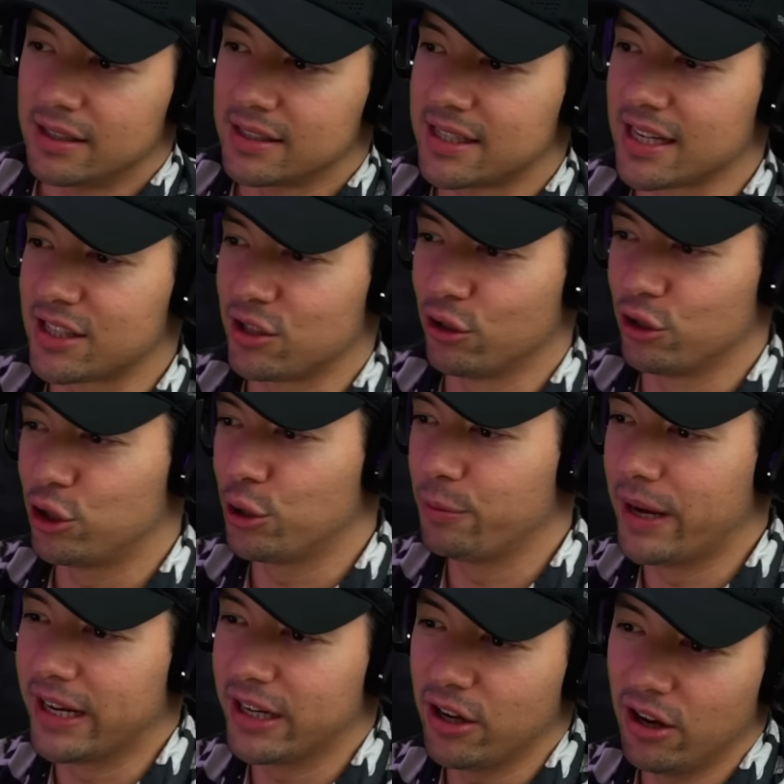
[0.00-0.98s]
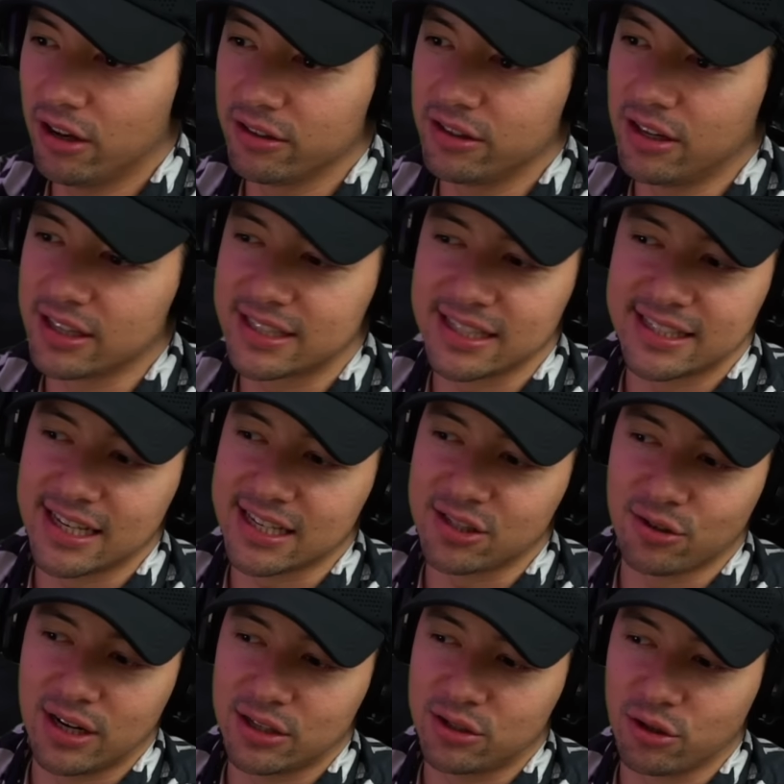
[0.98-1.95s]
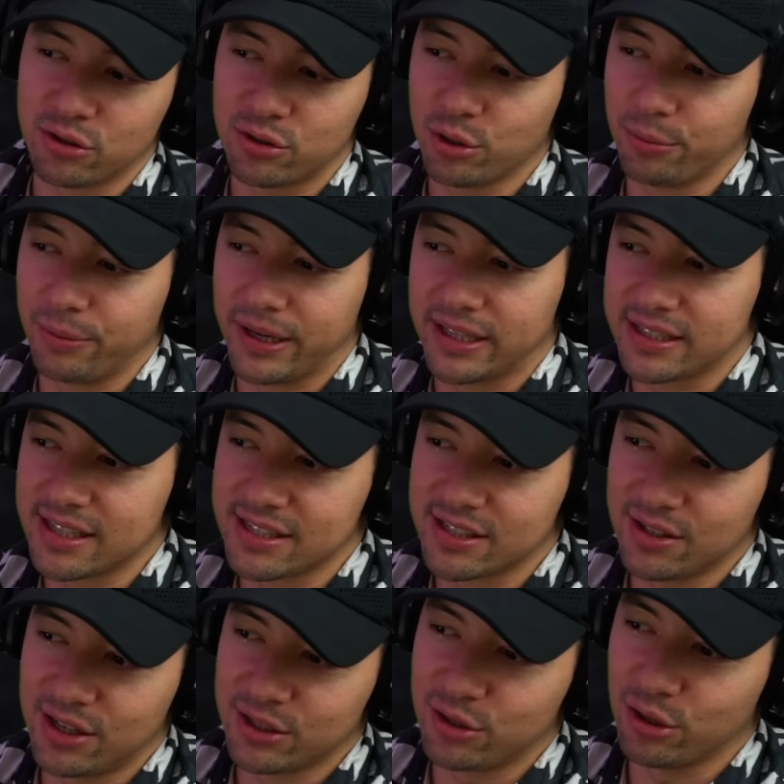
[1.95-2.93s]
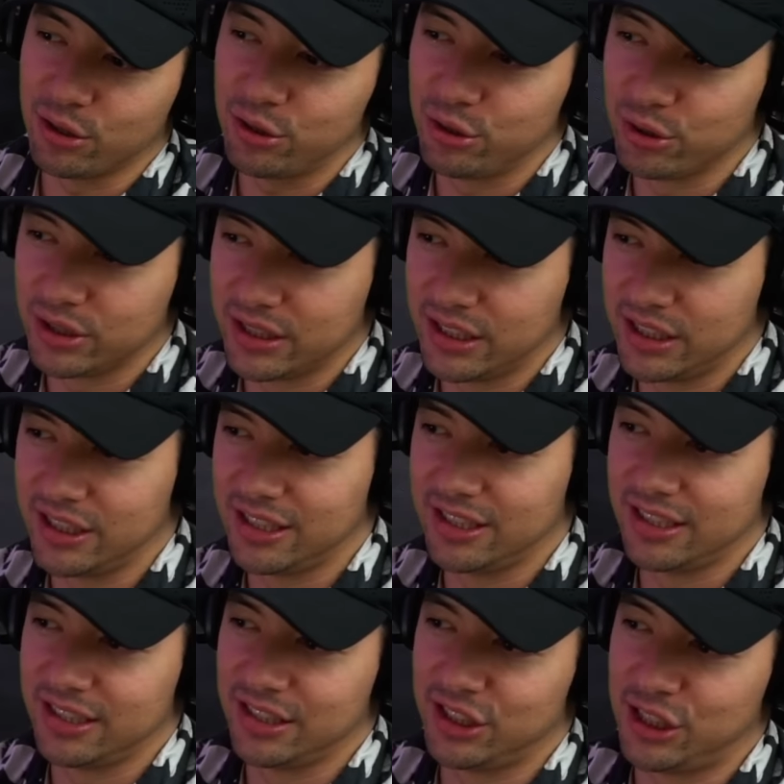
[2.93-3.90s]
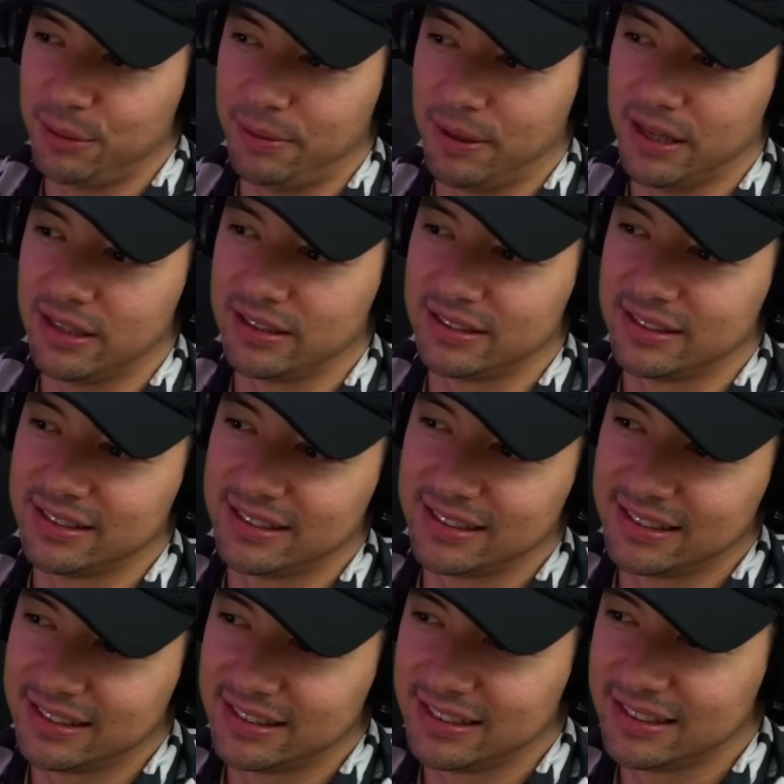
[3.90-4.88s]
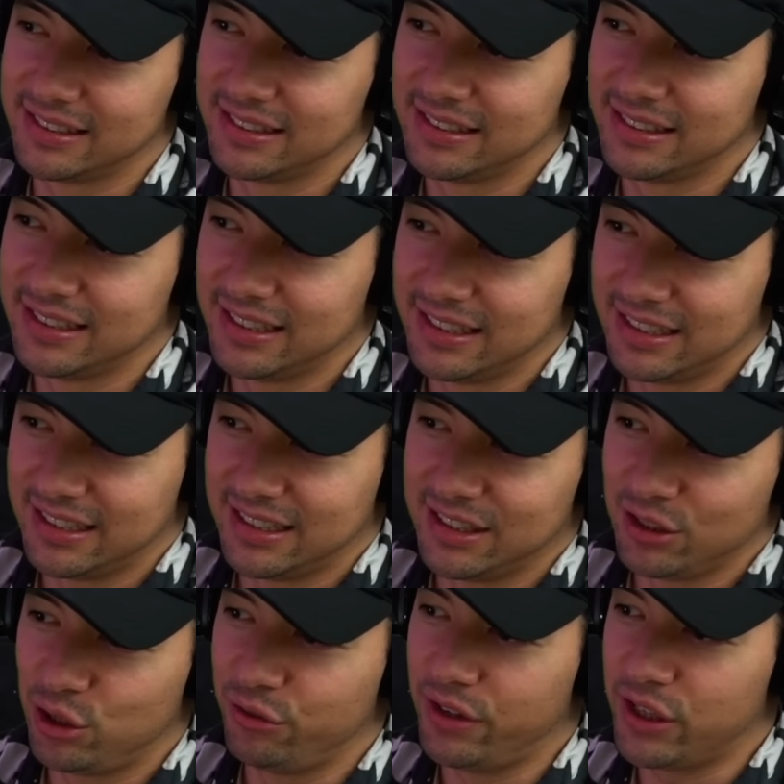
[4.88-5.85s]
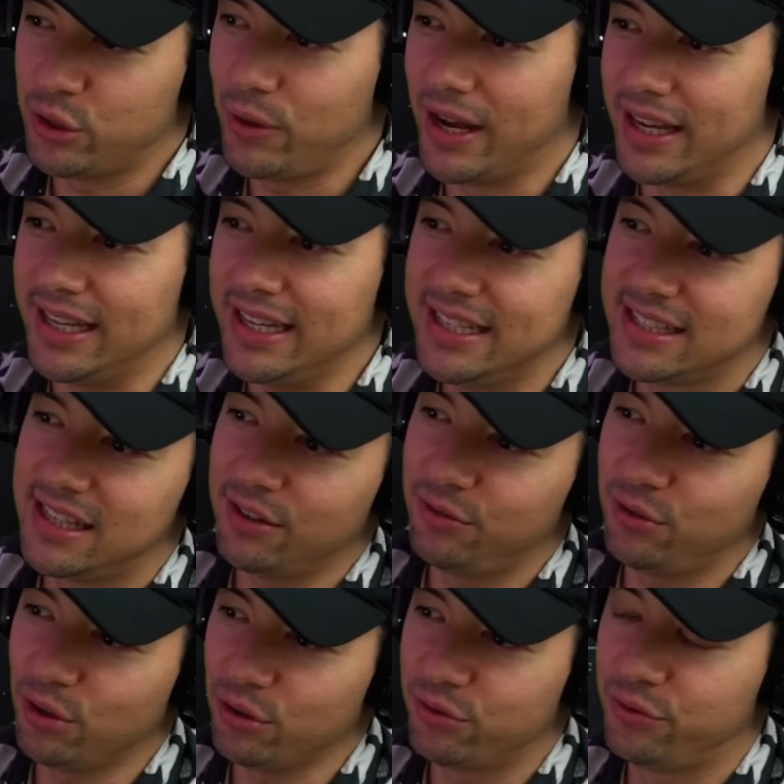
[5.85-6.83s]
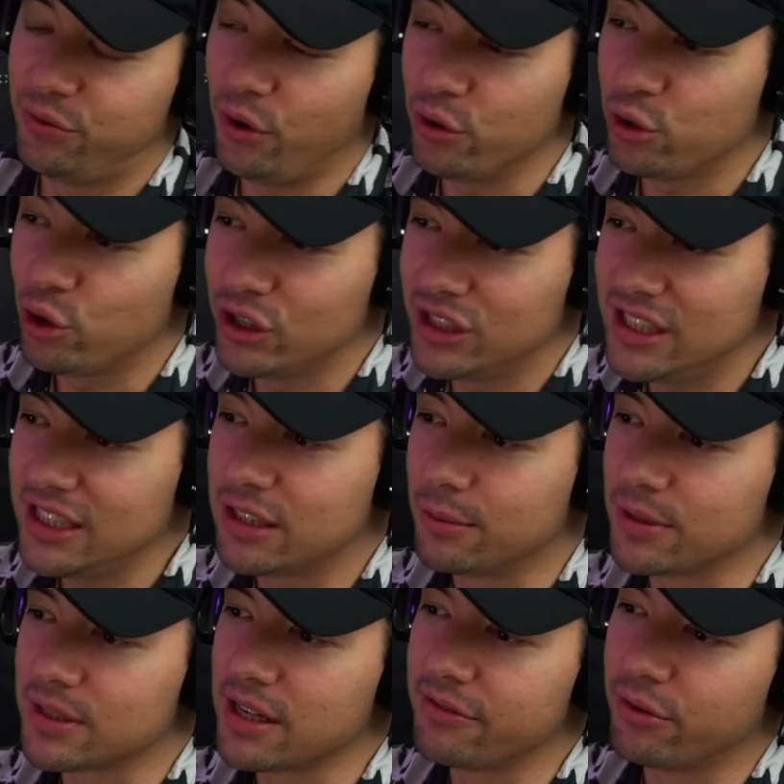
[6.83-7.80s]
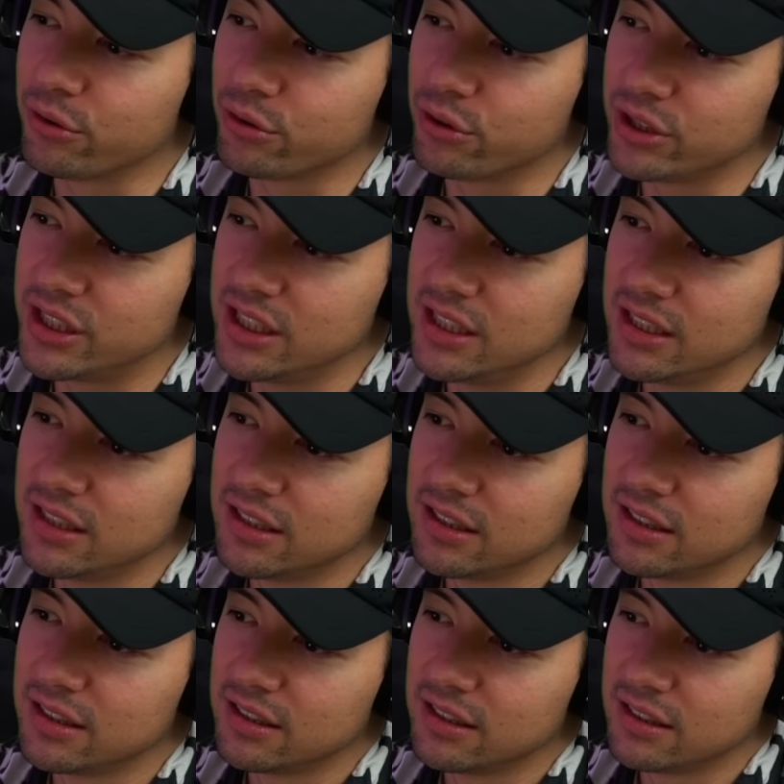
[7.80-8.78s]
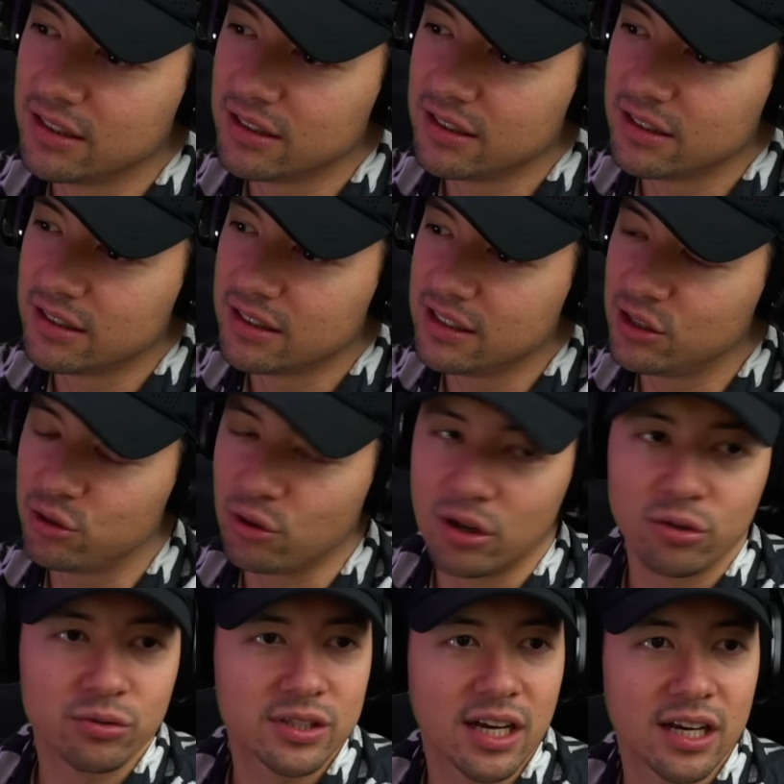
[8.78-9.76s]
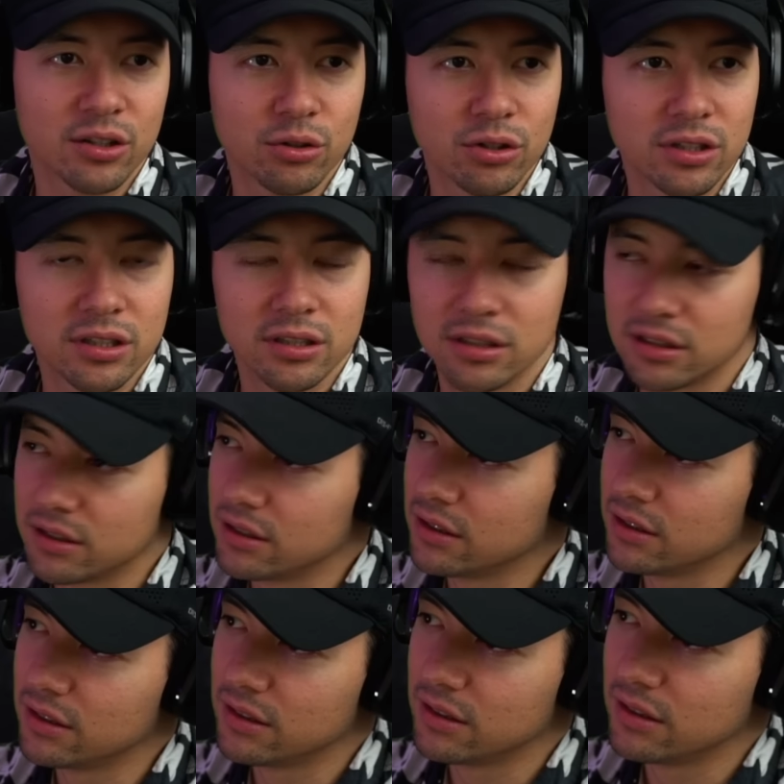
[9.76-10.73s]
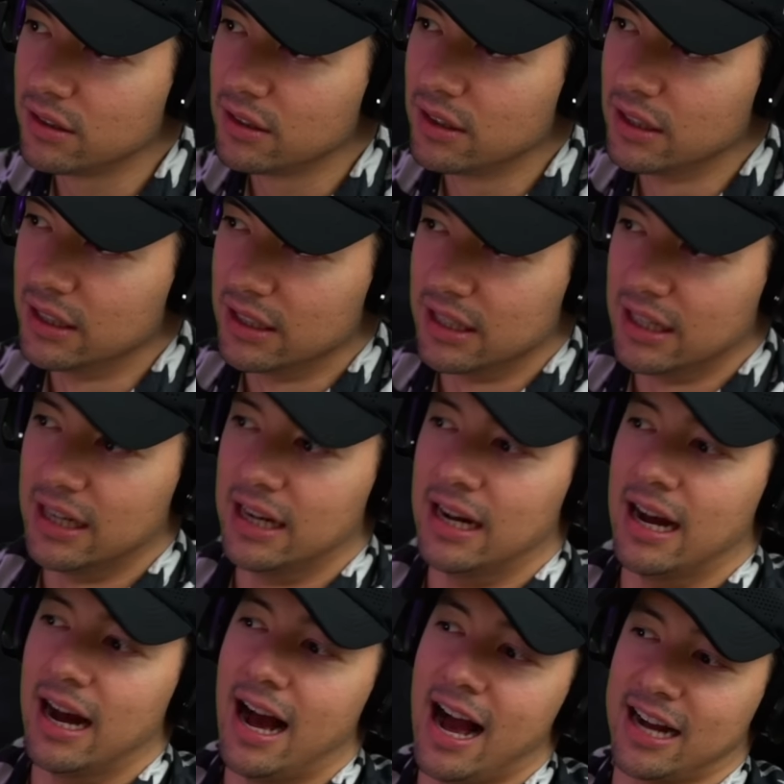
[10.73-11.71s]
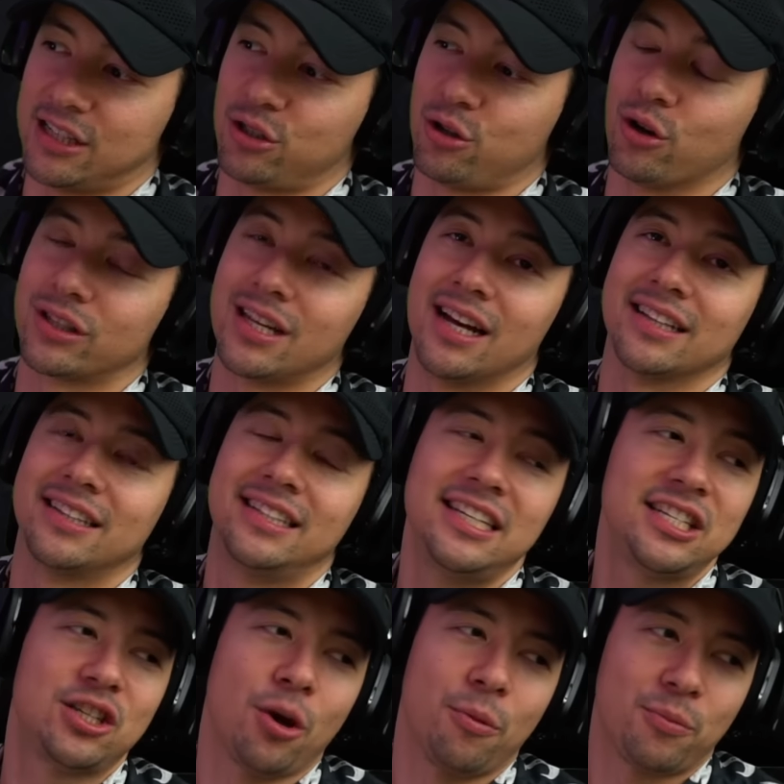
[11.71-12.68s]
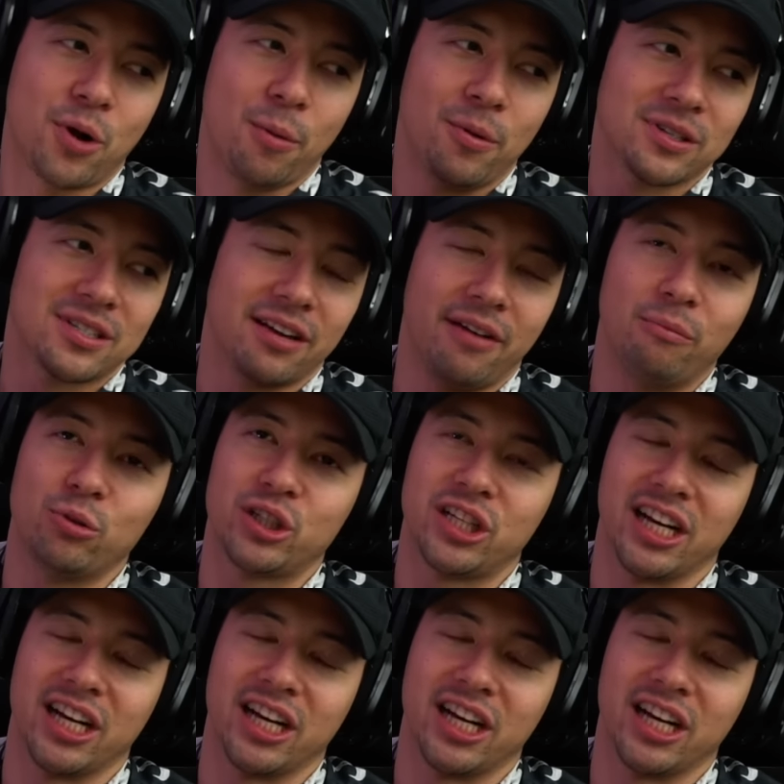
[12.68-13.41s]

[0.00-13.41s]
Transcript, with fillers: Ça sent le jeu banger Non, ça, sent la torture, mec. Ça sent la torture et je sais pas. Tu vas jouer à X Défiante vendredi Comment ça, vendredi ils ont annoncé un truc Axe Quentin, 10 subs, comment ça va mon